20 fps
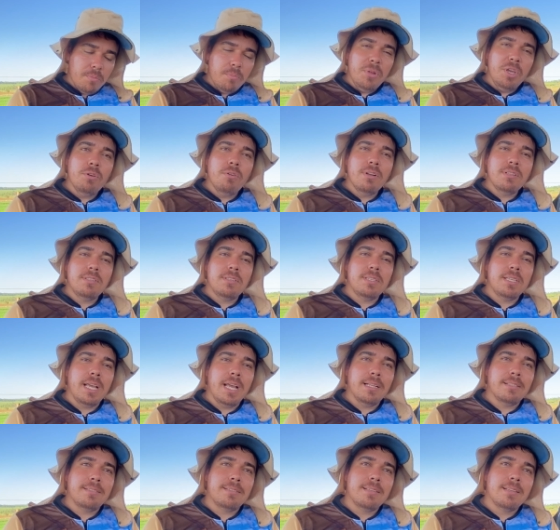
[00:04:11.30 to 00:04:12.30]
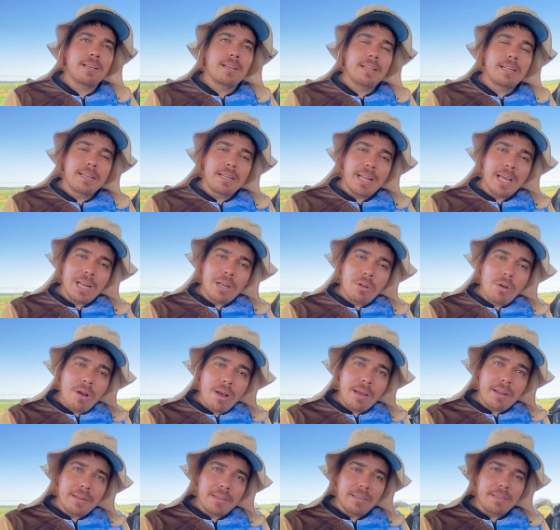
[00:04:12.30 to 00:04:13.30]
1.800.
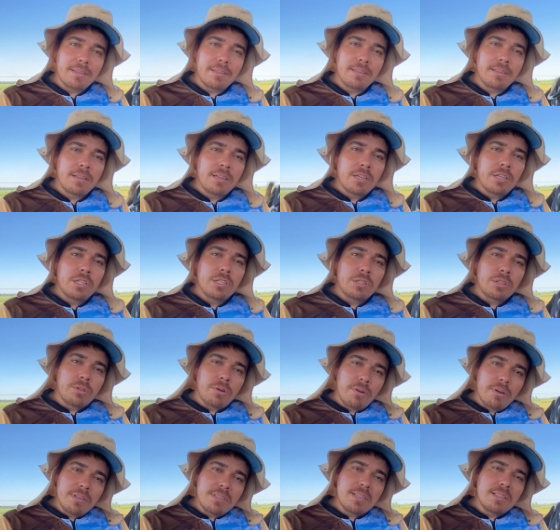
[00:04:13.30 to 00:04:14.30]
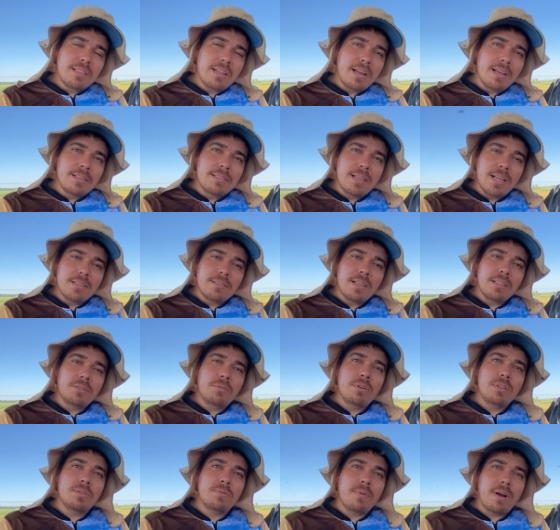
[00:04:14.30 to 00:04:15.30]
Nelore, 2,300 a
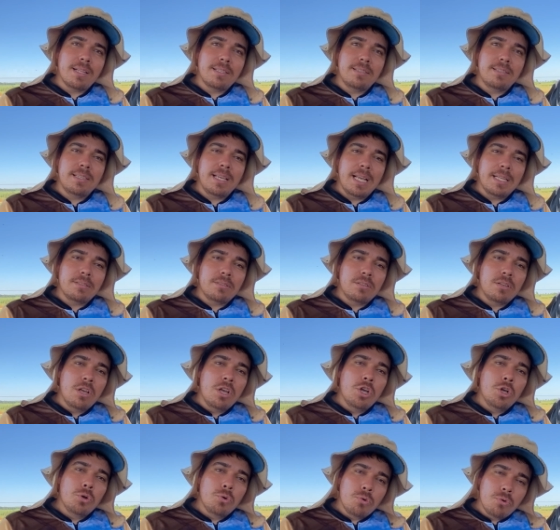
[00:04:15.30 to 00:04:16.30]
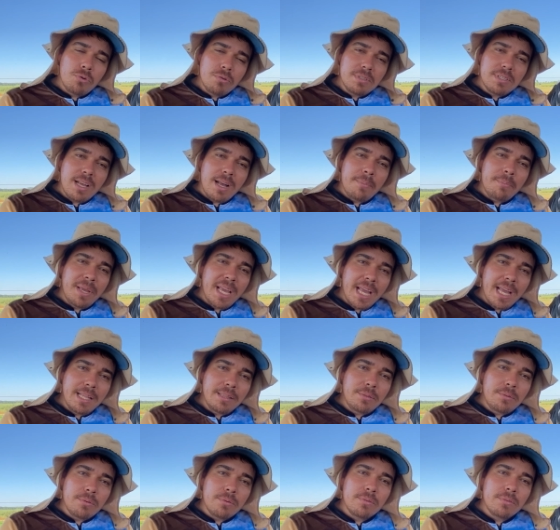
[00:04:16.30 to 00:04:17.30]
2,400.
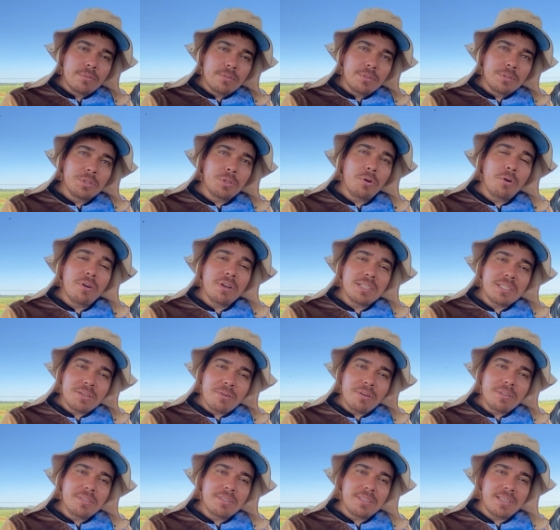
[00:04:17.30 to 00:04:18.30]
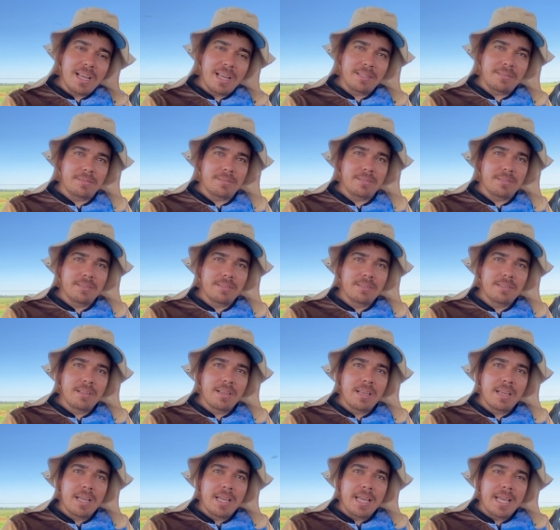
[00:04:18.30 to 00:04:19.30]
Cruzamento, 2,800.
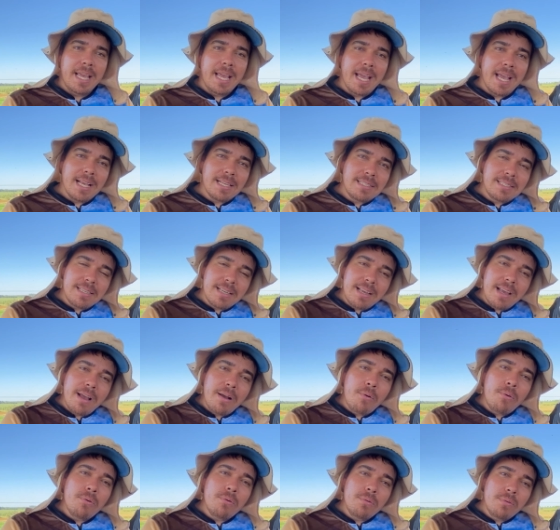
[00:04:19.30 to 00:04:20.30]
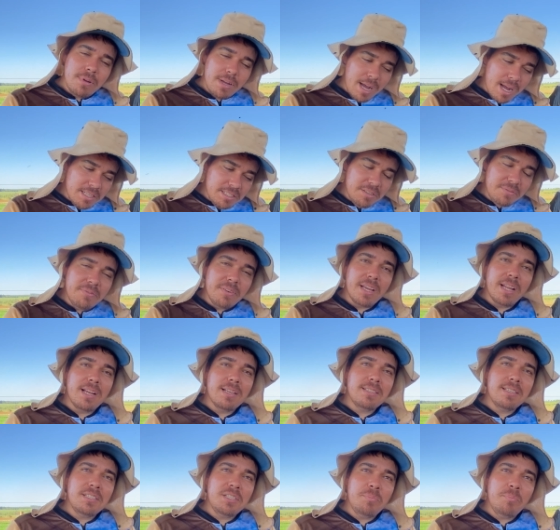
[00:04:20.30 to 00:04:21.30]
esse é o, a
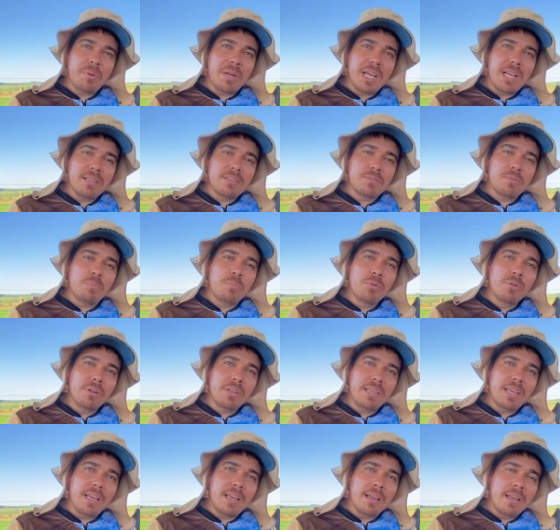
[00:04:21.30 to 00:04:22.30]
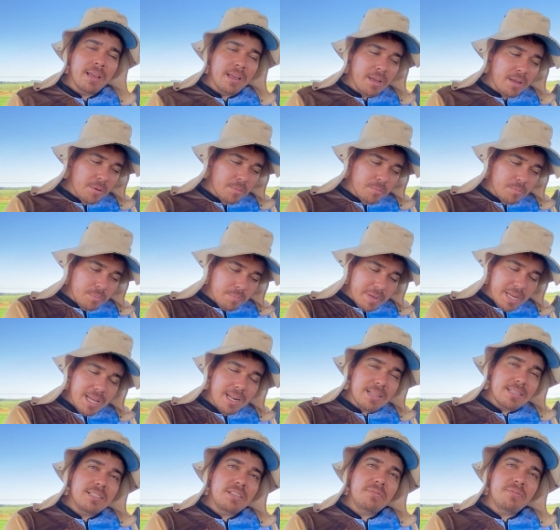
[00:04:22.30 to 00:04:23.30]
diferença de preço. Por quê?
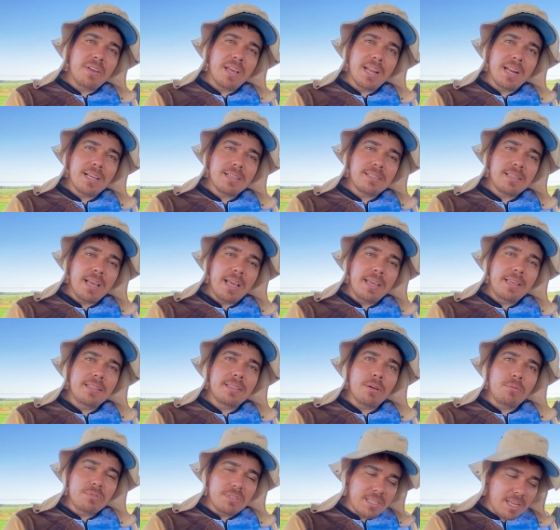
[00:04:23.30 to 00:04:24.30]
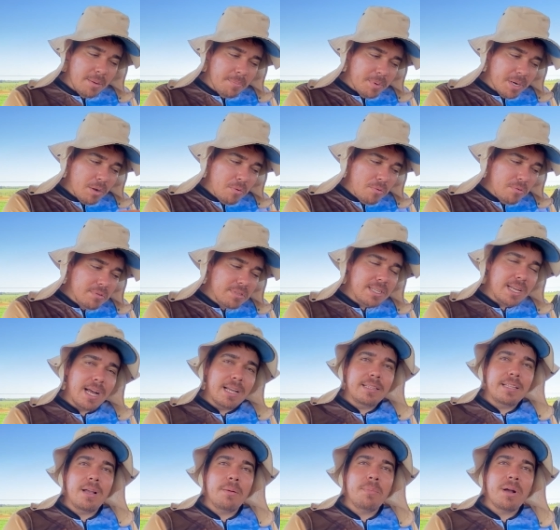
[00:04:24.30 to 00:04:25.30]
Pelas diferenças aí. Então, sempre a
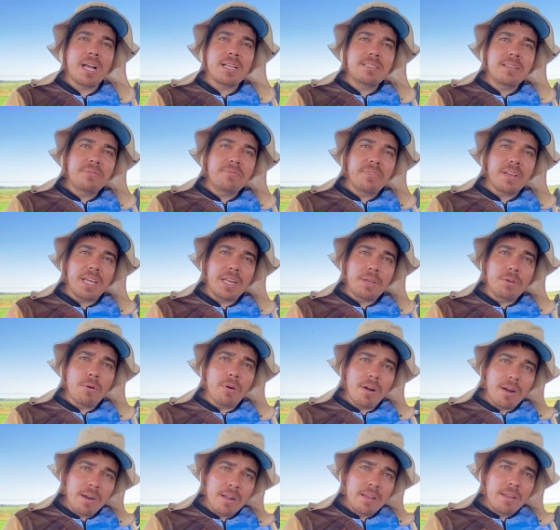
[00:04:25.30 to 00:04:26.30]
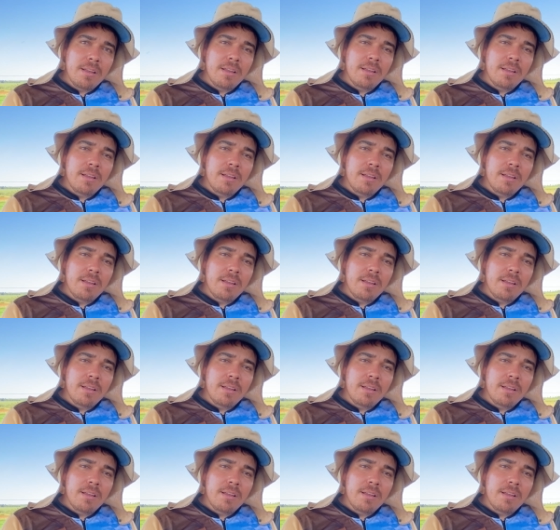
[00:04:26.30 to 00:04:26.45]
cruzada é a mais inferior.